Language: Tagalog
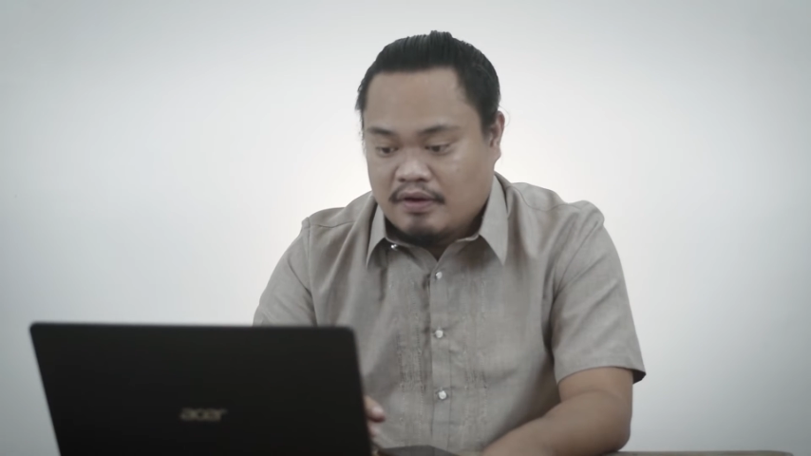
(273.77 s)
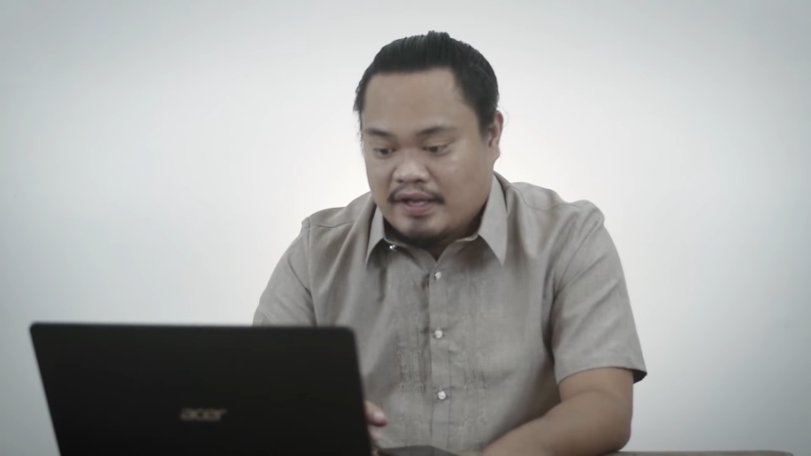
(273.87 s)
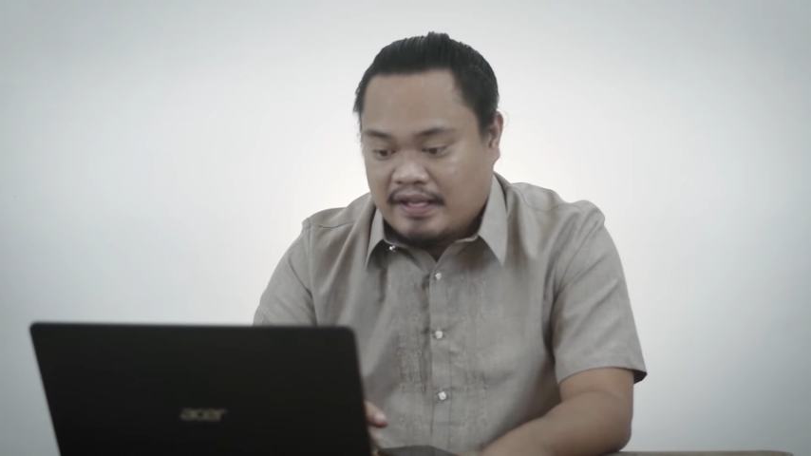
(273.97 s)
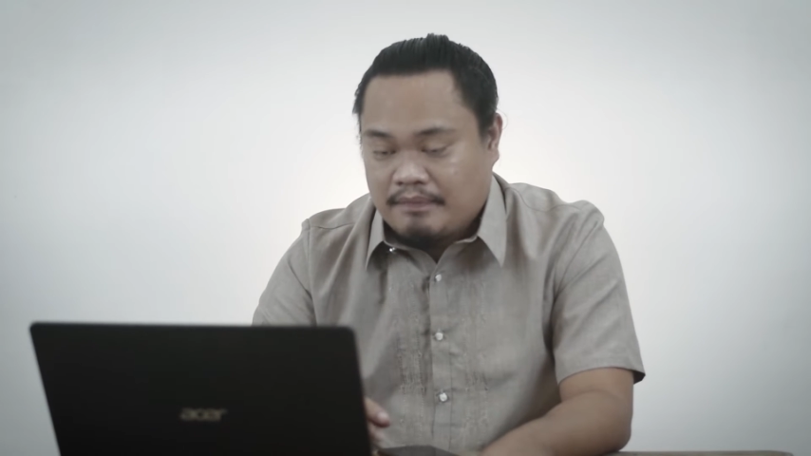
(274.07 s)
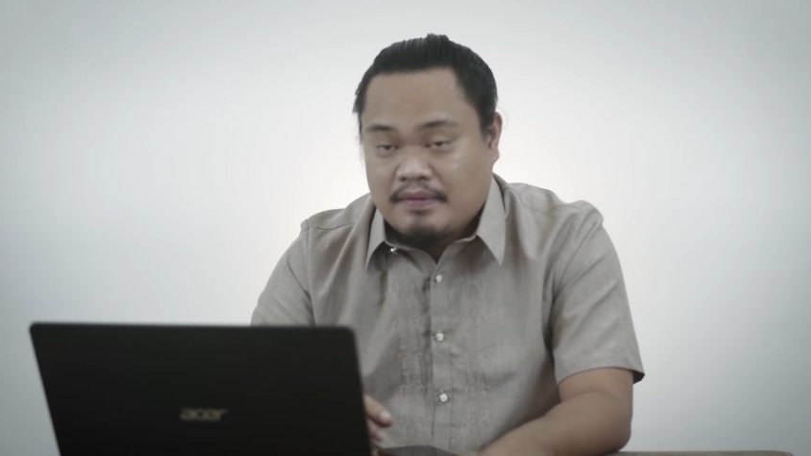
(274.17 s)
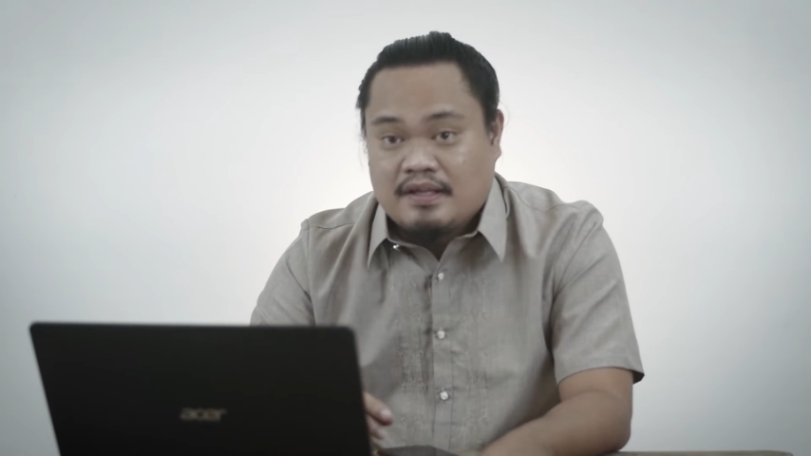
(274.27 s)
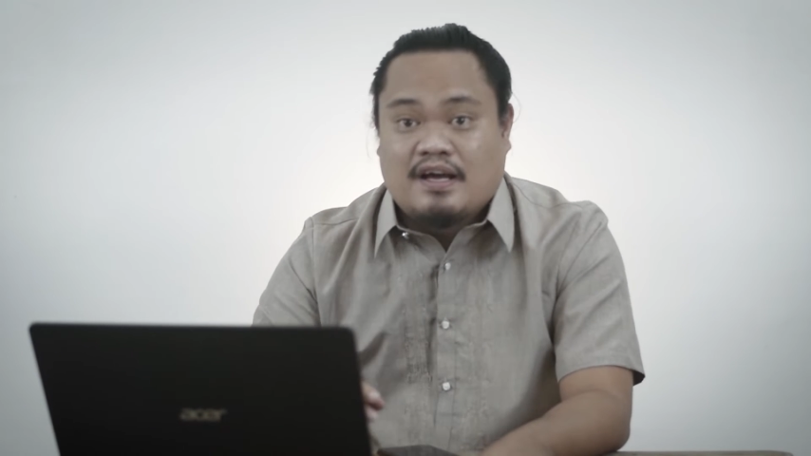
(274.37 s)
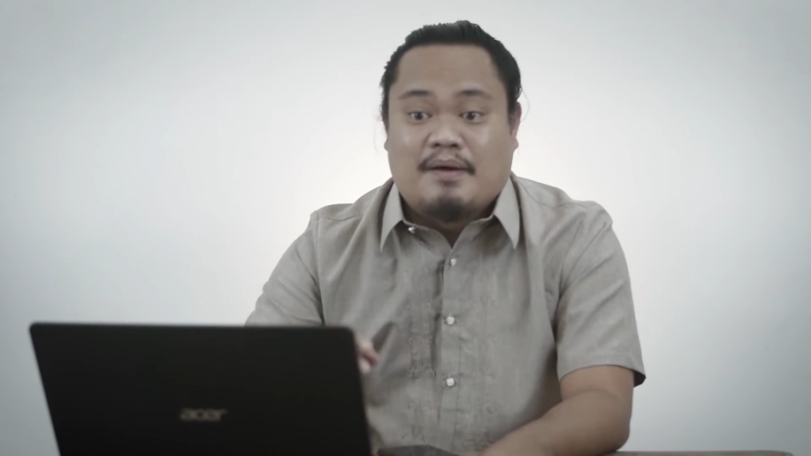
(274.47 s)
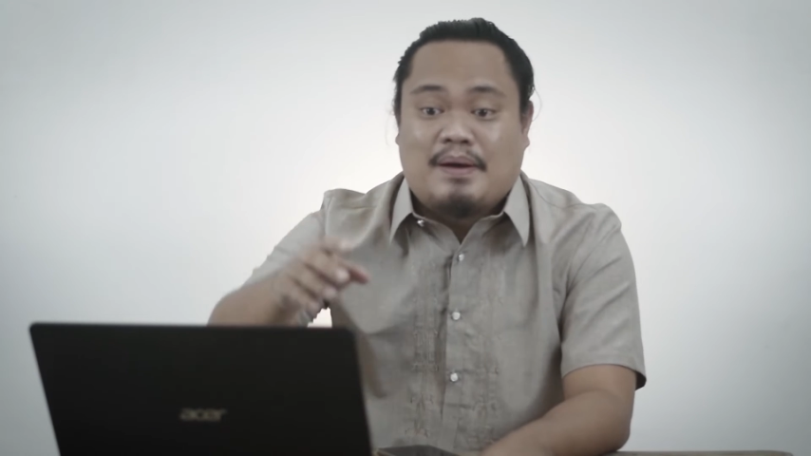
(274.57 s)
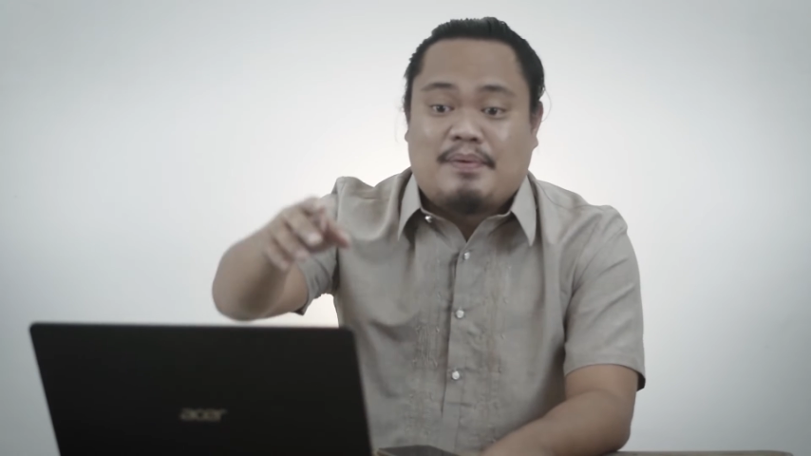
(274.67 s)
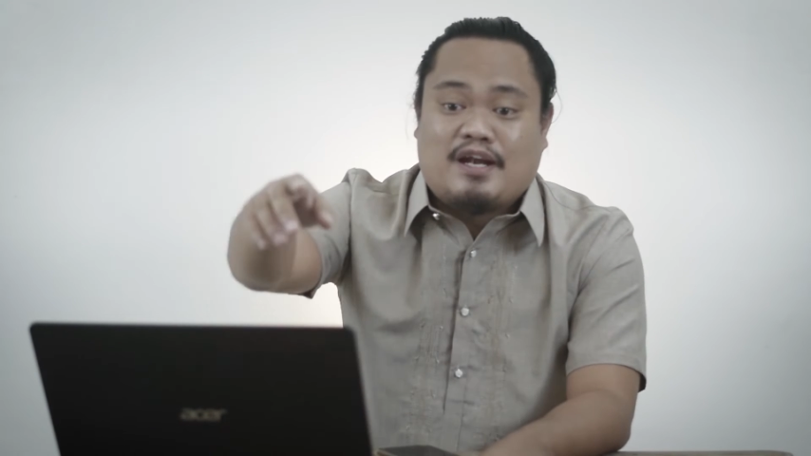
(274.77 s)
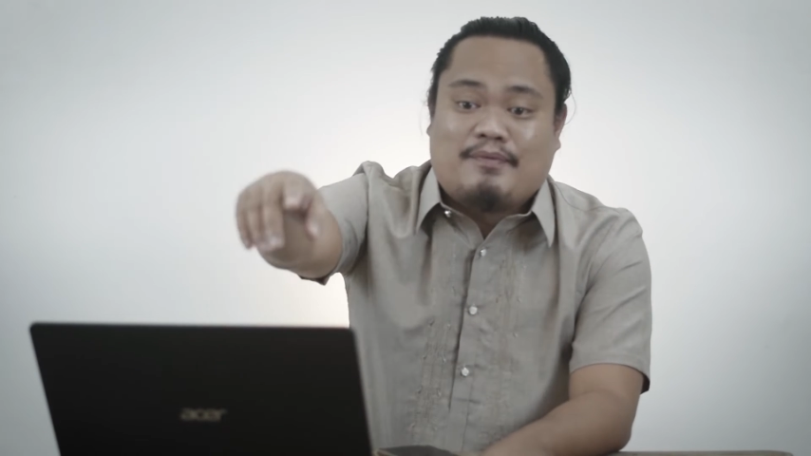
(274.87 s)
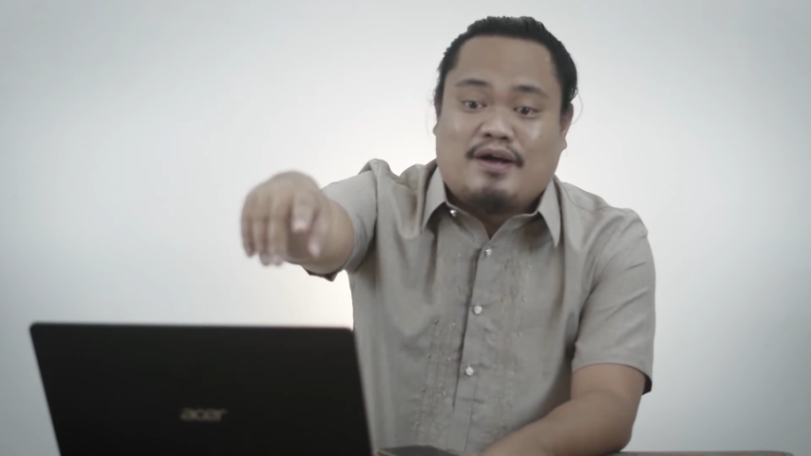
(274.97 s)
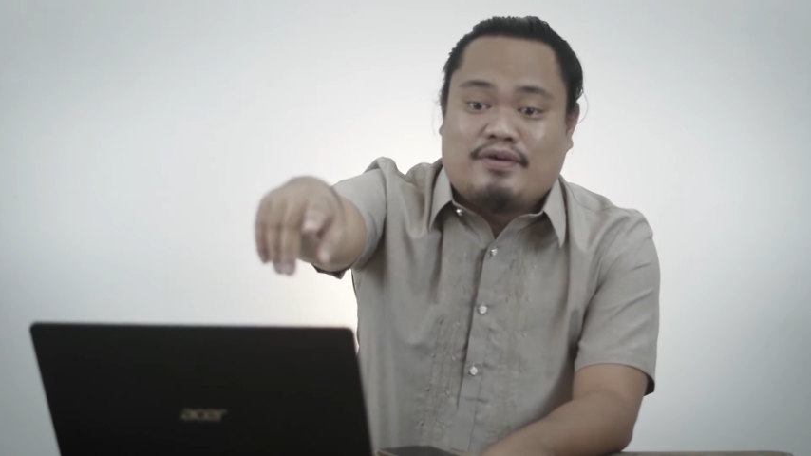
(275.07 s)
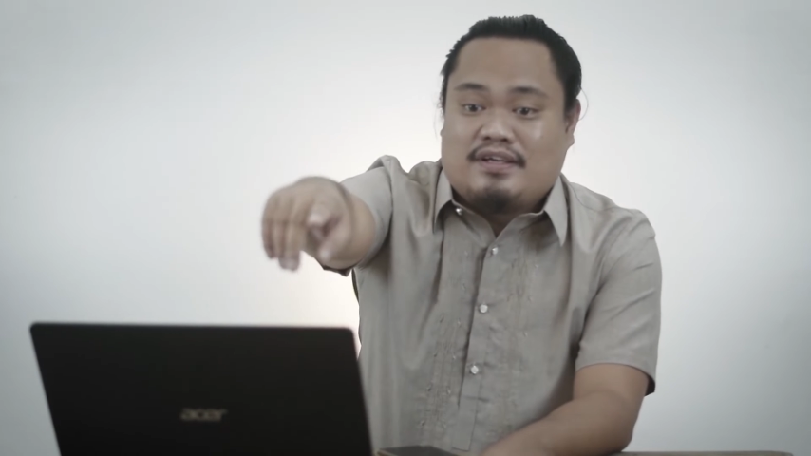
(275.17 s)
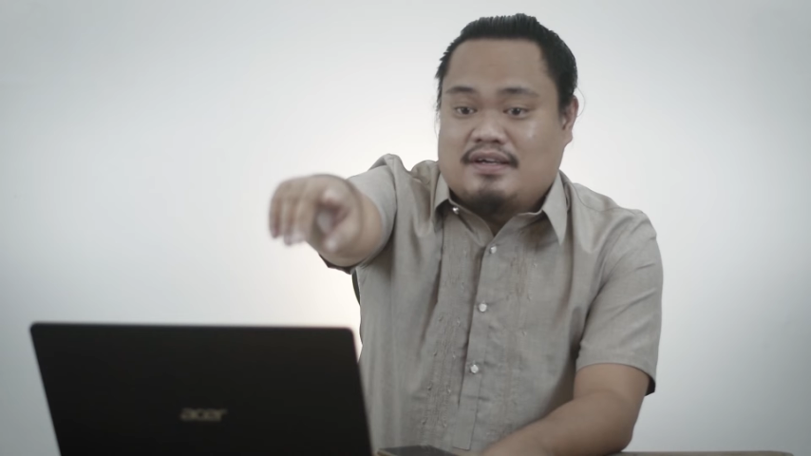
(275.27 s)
Okay. Uh, mapera mga ako